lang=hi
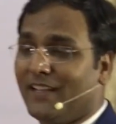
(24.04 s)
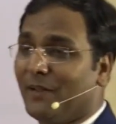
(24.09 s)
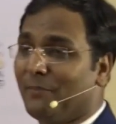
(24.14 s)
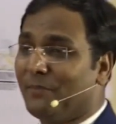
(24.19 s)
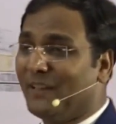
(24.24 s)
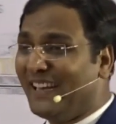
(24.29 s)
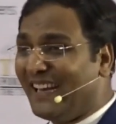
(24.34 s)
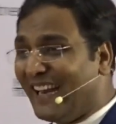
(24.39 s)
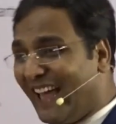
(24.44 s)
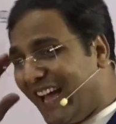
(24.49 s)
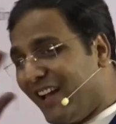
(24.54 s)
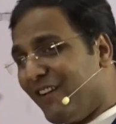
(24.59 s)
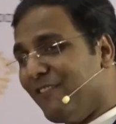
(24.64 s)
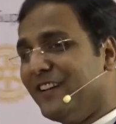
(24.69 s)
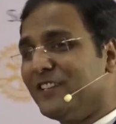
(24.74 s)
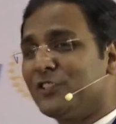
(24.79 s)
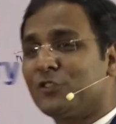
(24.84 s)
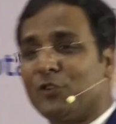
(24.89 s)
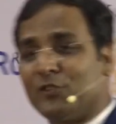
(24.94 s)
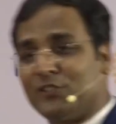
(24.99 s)
कि अपनी
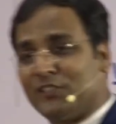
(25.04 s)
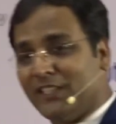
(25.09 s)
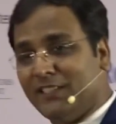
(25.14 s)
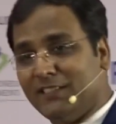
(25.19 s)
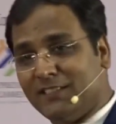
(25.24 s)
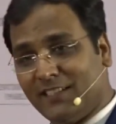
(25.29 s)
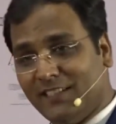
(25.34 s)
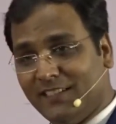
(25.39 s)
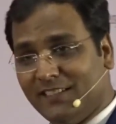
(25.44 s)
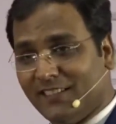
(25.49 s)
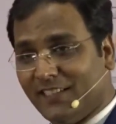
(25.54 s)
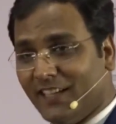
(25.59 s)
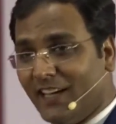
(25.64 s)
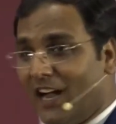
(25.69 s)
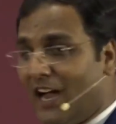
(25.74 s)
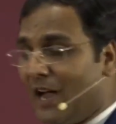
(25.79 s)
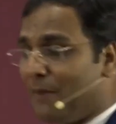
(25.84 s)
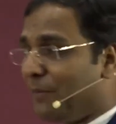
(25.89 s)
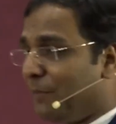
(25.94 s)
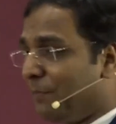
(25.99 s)
लैंग्वेज को चेंज कीजिए
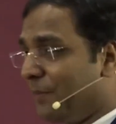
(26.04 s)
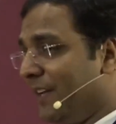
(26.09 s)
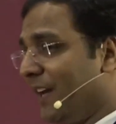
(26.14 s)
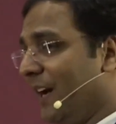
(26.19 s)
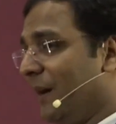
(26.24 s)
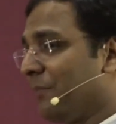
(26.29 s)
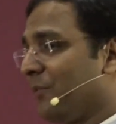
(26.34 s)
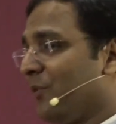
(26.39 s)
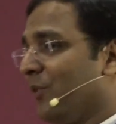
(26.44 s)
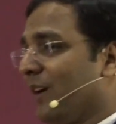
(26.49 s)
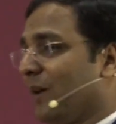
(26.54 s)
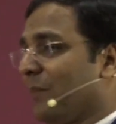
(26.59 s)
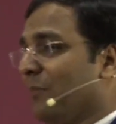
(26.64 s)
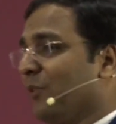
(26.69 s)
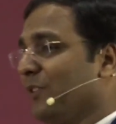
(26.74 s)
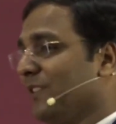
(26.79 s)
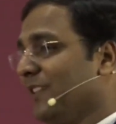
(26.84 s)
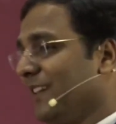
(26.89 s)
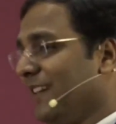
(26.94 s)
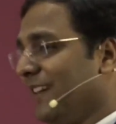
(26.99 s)
आप अपने आप को अगर
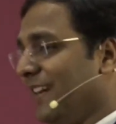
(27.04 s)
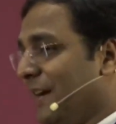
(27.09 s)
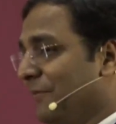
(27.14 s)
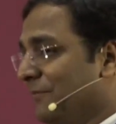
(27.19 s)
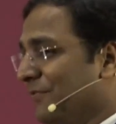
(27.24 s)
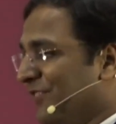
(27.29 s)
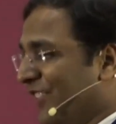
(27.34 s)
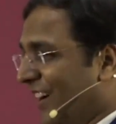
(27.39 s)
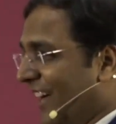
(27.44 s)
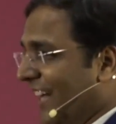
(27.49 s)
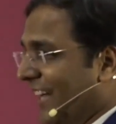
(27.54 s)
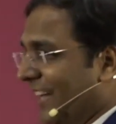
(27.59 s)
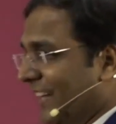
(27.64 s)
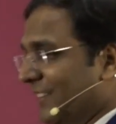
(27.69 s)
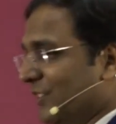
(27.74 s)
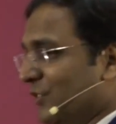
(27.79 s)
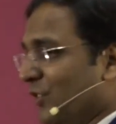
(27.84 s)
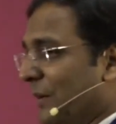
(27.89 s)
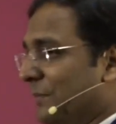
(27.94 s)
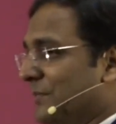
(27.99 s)
बोलते रहे आई एम
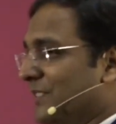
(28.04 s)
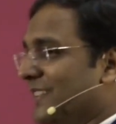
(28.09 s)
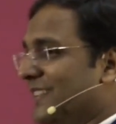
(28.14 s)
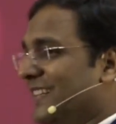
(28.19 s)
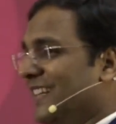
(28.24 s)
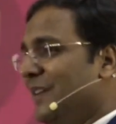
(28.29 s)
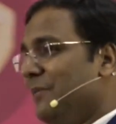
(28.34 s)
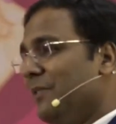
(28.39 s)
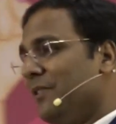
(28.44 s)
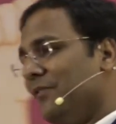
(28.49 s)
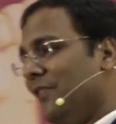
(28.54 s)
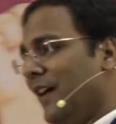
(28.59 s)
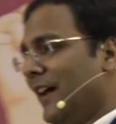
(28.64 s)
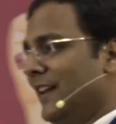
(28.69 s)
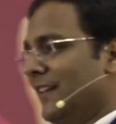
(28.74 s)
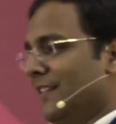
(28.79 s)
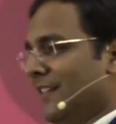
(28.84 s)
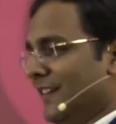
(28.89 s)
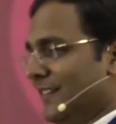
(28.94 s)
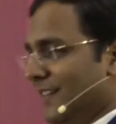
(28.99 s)
फाइन तो आप जिंदगी भर
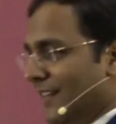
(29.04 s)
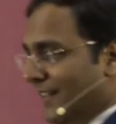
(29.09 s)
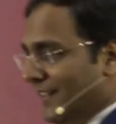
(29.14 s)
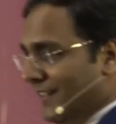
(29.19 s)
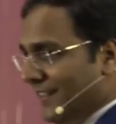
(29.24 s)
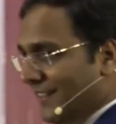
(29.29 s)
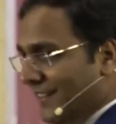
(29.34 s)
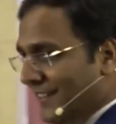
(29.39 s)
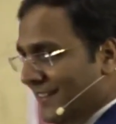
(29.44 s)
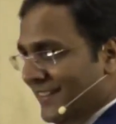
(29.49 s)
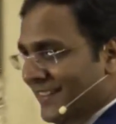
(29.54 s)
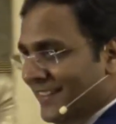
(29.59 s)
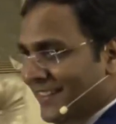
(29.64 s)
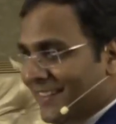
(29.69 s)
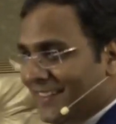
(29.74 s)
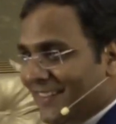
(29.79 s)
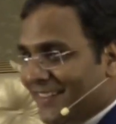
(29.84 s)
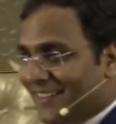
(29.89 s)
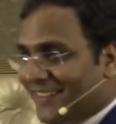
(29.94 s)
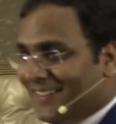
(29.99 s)
फाइन रह जाएंगे
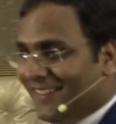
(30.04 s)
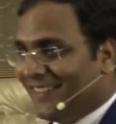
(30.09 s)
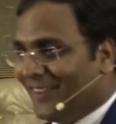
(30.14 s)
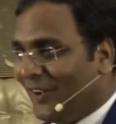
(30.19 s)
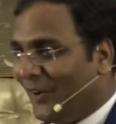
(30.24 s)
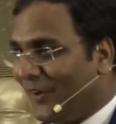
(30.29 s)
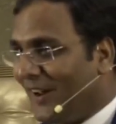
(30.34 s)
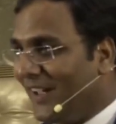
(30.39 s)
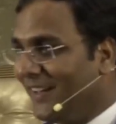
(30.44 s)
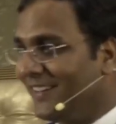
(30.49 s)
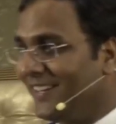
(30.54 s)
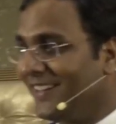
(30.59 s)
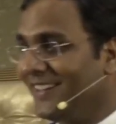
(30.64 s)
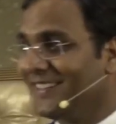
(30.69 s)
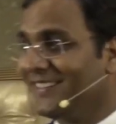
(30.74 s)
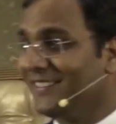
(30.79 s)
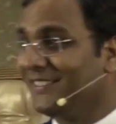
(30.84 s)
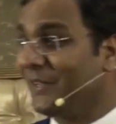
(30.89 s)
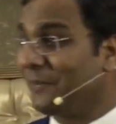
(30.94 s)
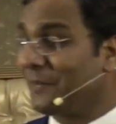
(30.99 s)
और राइट
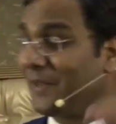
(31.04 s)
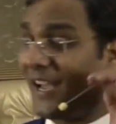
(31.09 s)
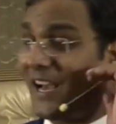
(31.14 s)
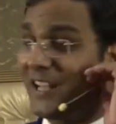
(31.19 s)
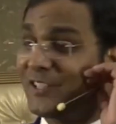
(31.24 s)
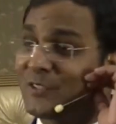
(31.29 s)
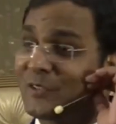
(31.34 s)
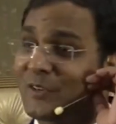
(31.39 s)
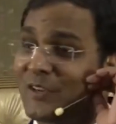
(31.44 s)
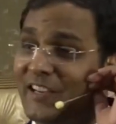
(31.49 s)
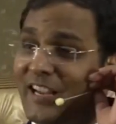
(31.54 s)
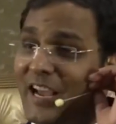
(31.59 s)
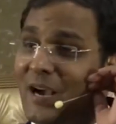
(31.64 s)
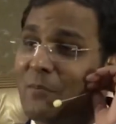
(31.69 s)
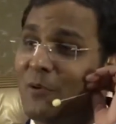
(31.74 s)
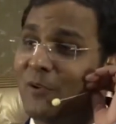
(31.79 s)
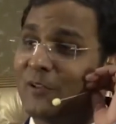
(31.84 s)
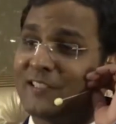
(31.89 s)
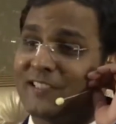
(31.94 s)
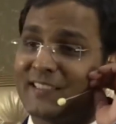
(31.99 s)
जबकि आज
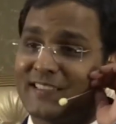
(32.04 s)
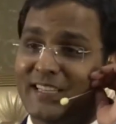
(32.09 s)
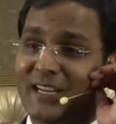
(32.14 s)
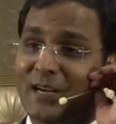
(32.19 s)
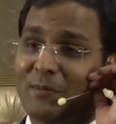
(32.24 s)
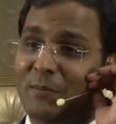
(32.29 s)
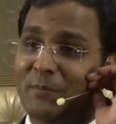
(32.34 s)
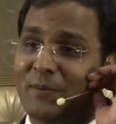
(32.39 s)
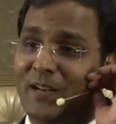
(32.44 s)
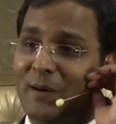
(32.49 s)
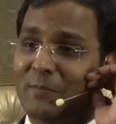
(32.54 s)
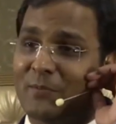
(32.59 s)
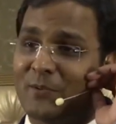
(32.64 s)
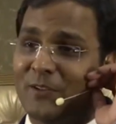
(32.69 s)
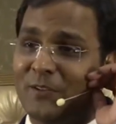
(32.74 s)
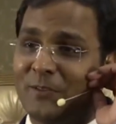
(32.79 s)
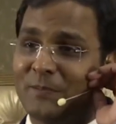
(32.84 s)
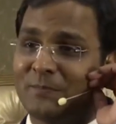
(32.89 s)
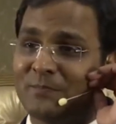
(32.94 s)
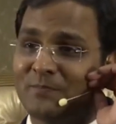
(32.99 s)
क्या बोल सकते हैं आप अपने आप
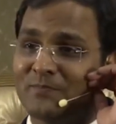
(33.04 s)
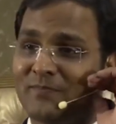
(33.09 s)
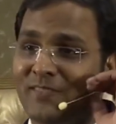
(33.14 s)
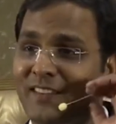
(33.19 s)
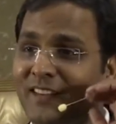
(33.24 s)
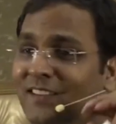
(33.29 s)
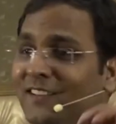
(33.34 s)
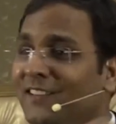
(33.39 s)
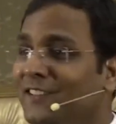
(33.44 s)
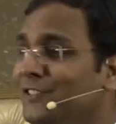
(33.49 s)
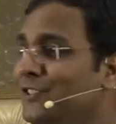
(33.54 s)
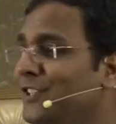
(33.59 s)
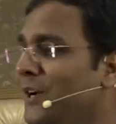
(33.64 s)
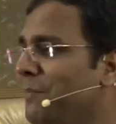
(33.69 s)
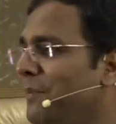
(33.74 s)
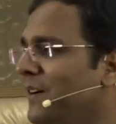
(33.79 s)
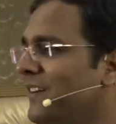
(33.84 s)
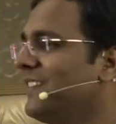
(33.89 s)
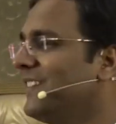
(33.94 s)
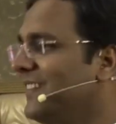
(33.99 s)
को
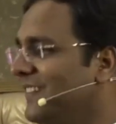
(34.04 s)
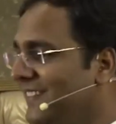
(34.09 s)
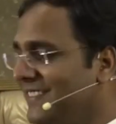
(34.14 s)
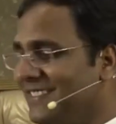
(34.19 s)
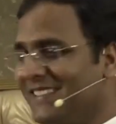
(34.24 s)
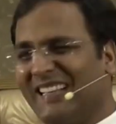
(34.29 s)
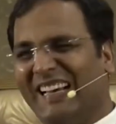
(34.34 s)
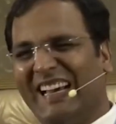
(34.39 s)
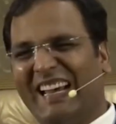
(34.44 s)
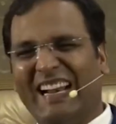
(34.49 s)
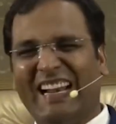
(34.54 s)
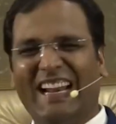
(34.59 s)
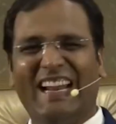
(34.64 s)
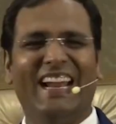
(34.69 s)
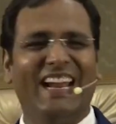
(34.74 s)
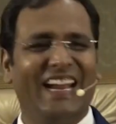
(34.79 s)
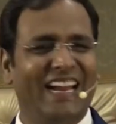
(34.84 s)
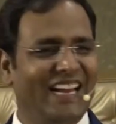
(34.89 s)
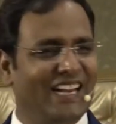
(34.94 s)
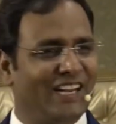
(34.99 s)
जबरदस्त
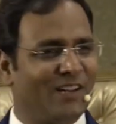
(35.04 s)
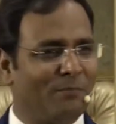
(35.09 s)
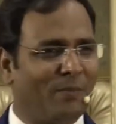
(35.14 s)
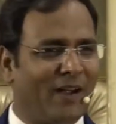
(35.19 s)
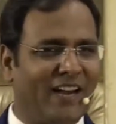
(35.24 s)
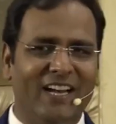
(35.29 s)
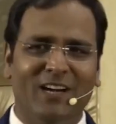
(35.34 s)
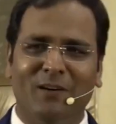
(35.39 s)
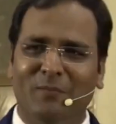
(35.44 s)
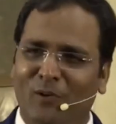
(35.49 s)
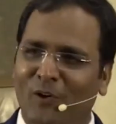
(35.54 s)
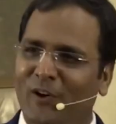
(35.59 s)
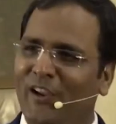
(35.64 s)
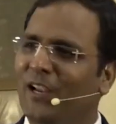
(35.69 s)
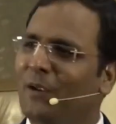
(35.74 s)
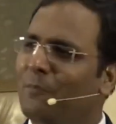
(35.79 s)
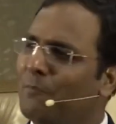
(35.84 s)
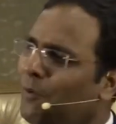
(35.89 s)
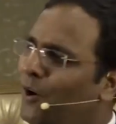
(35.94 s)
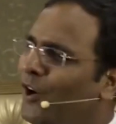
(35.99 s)
ग्रेट माइंड
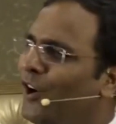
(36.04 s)
ब्लोइंग